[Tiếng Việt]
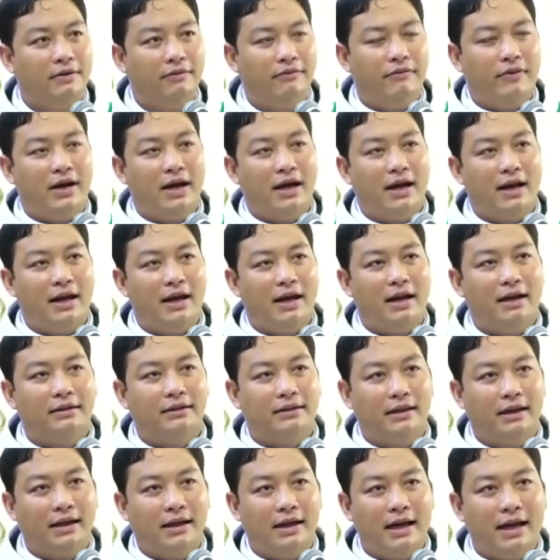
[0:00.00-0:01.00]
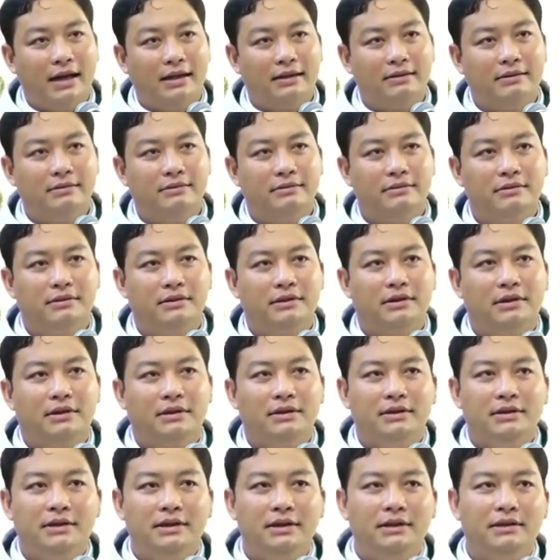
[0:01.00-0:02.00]
và là thợ gặt
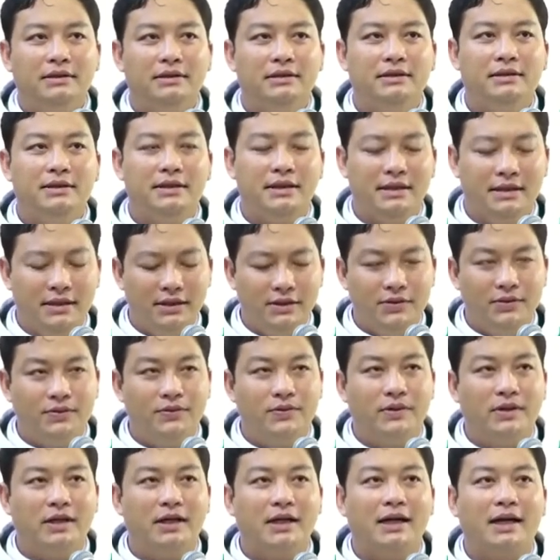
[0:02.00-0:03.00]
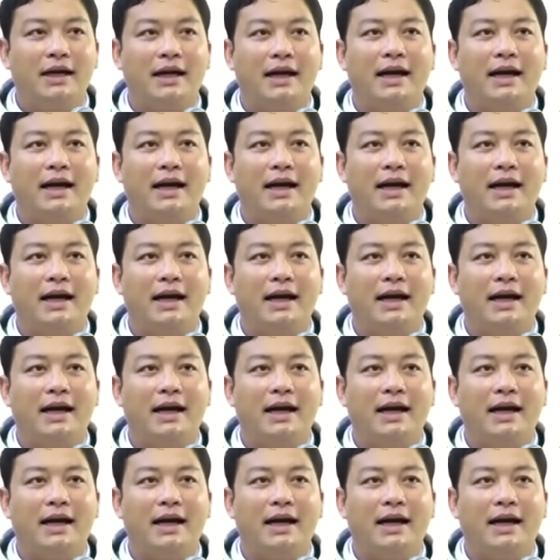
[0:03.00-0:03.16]
như chính Chúa